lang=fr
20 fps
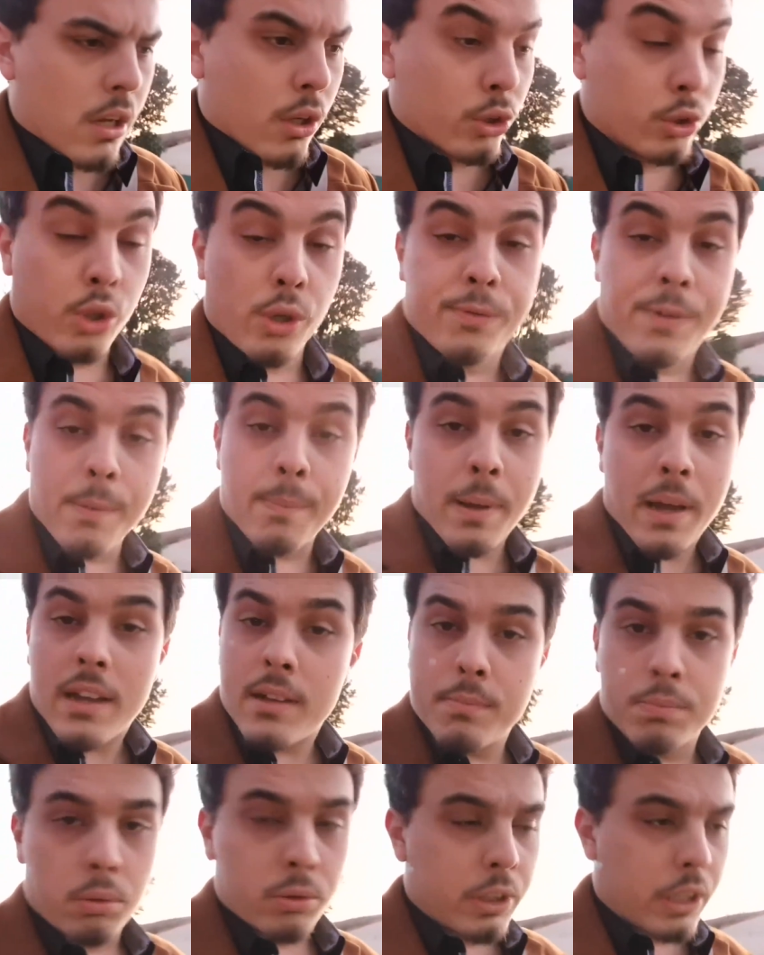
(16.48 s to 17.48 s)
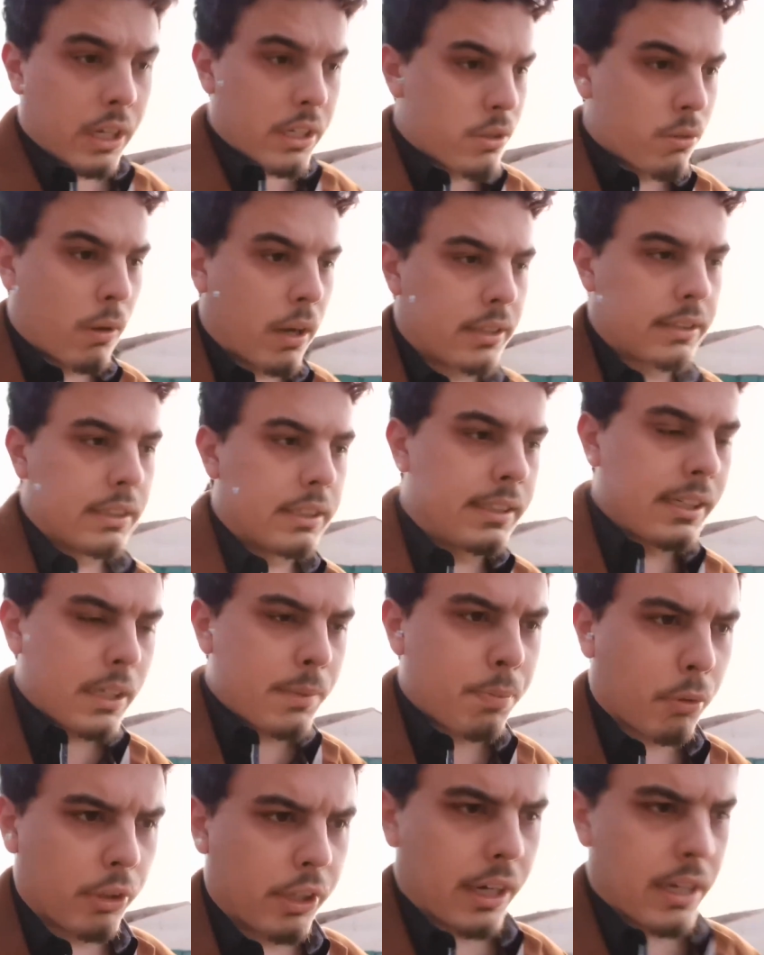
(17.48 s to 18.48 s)
Je le fais pas pour des raisons artistiques,
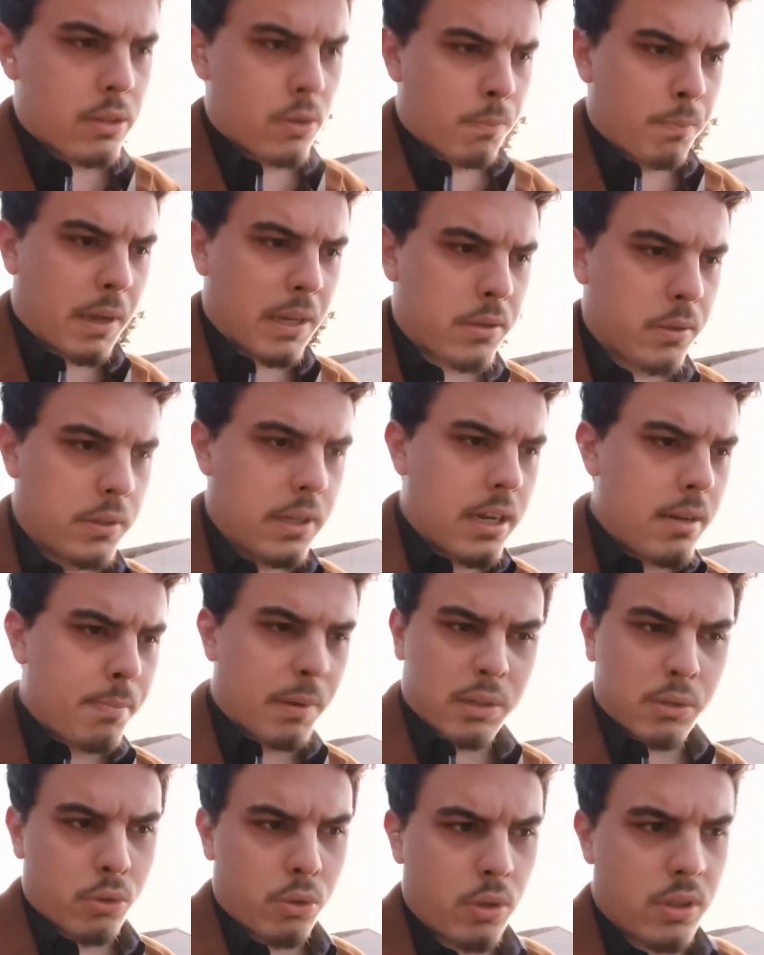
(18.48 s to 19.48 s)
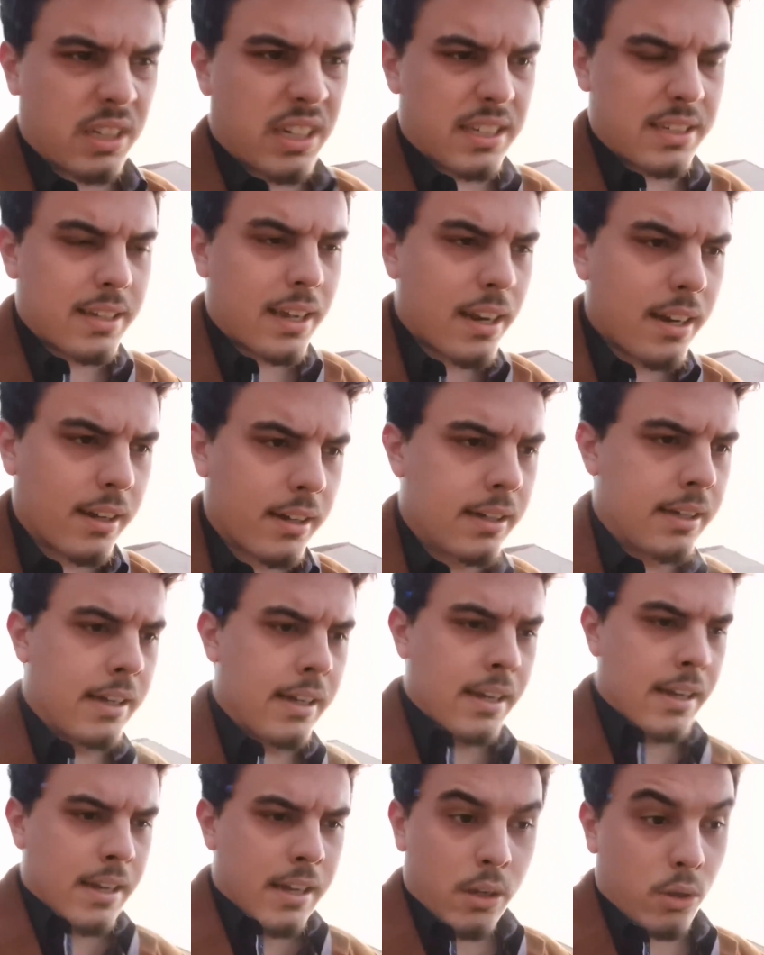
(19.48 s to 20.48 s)
pour des raisons personnelles, parce que ce serait sale,
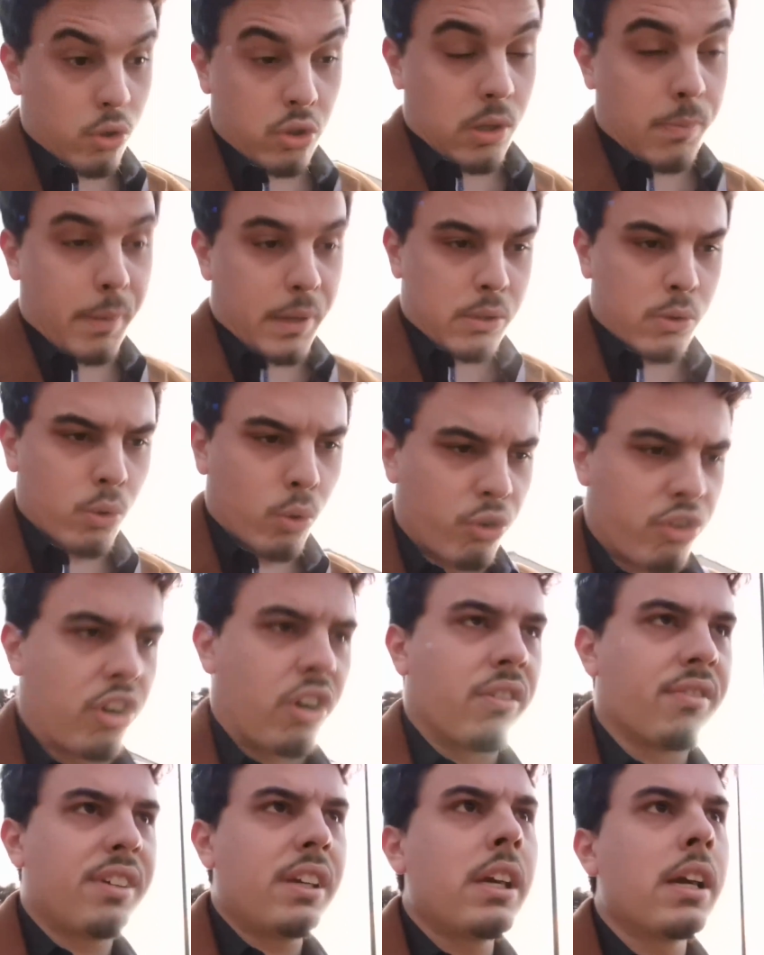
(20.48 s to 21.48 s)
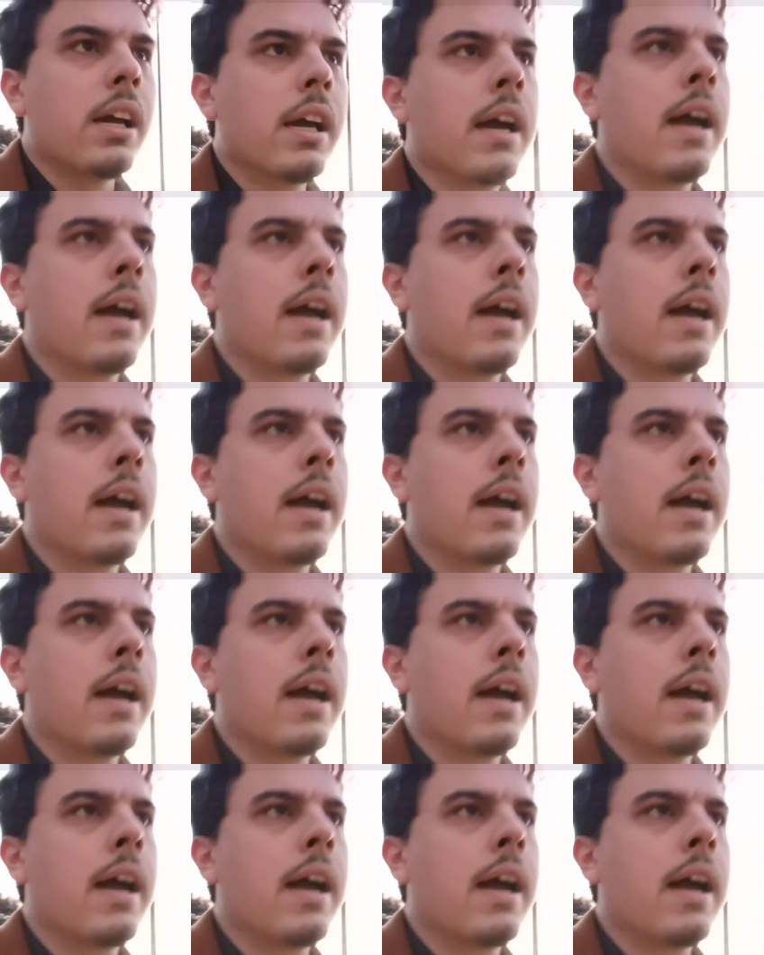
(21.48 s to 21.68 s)
que c'est pas ce dont j'ai envie.